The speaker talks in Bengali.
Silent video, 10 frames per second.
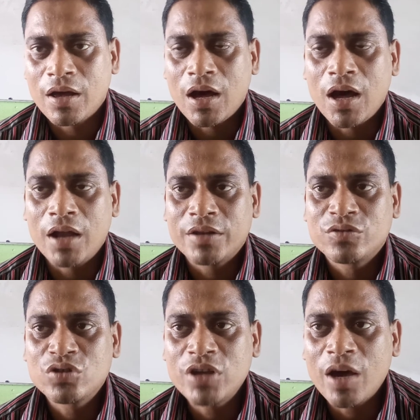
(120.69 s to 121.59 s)
আর
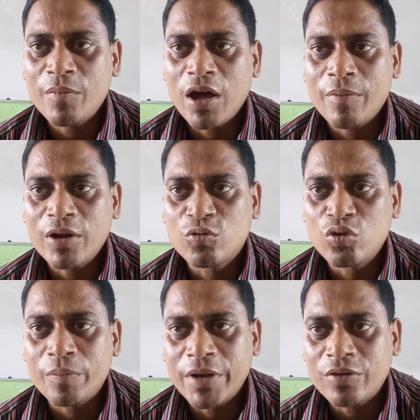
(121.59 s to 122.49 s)
যদি আমরা আবার
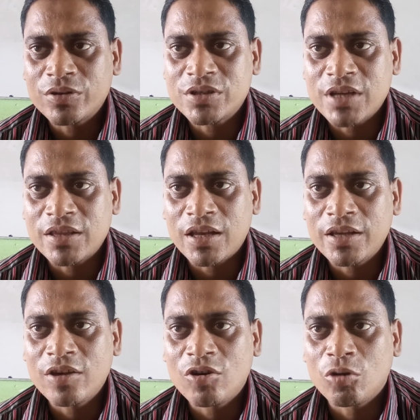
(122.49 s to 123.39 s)
গুণক বের করতে যাই তাহলে
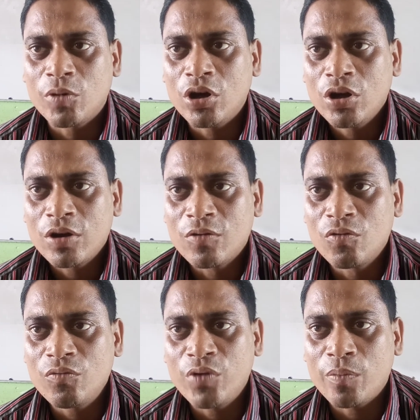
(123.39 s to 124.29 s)
কি করব
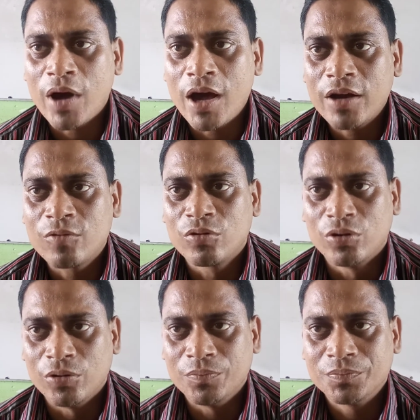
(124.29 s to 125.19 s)
গুণফল ভাগ গুণ্য
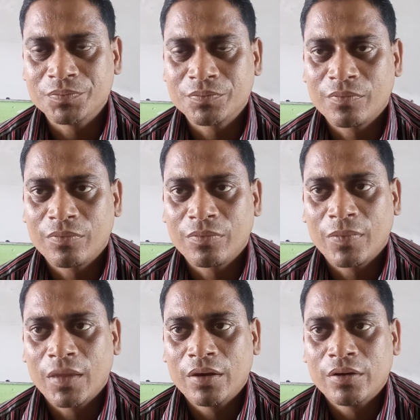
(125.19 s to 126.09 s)

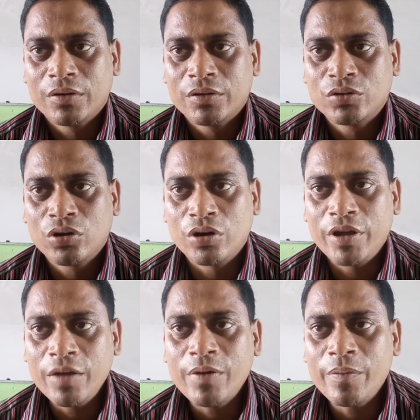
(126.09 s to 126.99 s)
তো
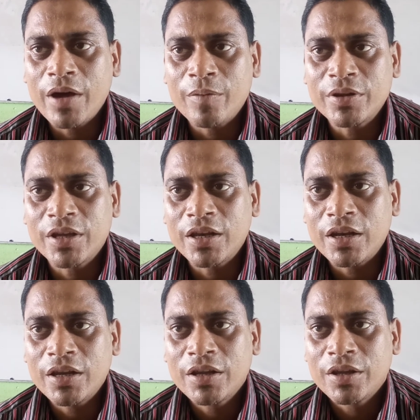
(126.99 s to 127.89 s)
এইভাবে আমাদের
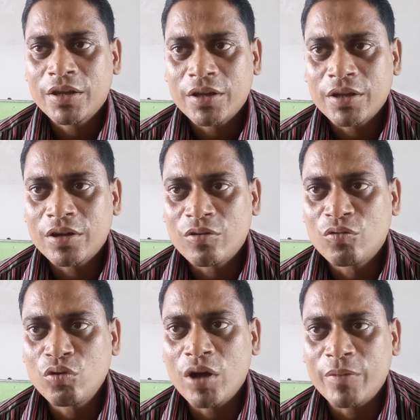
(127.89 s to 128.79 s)

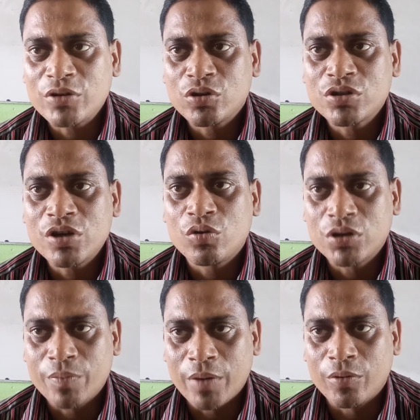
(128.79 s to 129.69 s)
গুণ আমরা সহজে করতে
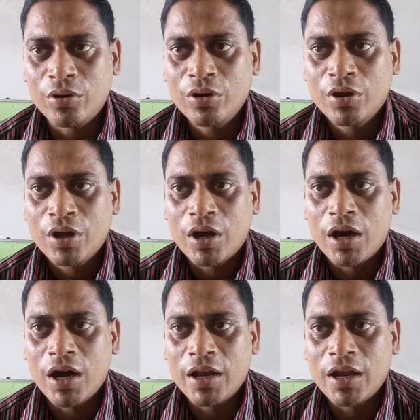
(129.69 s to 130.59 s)
পারবো
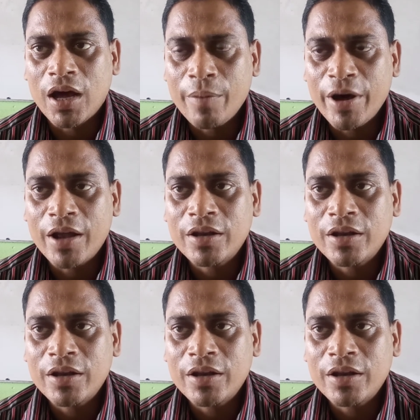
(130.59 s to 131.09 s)
আর আবার